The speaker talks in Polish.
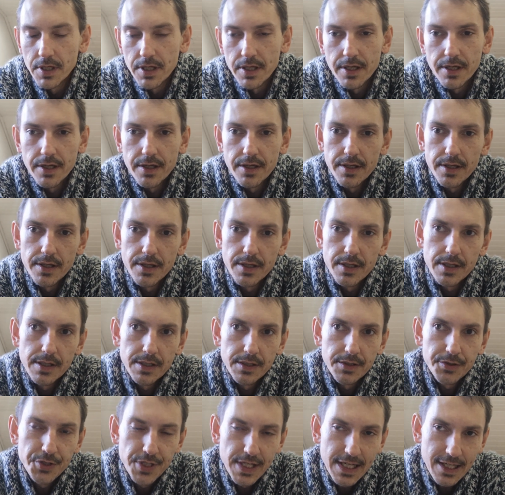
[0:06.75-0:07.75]
E,
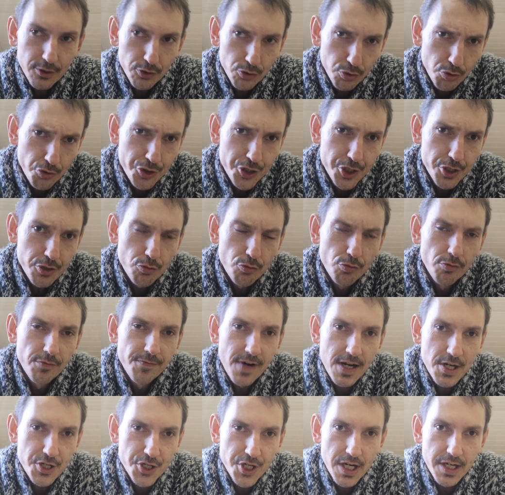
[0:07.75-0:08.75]
niektórzy
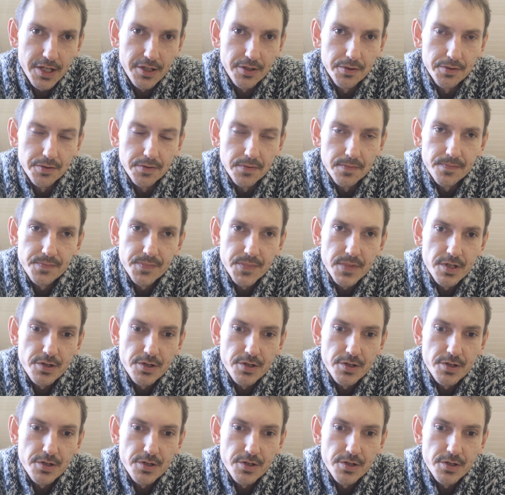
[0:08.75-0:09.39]
uważają,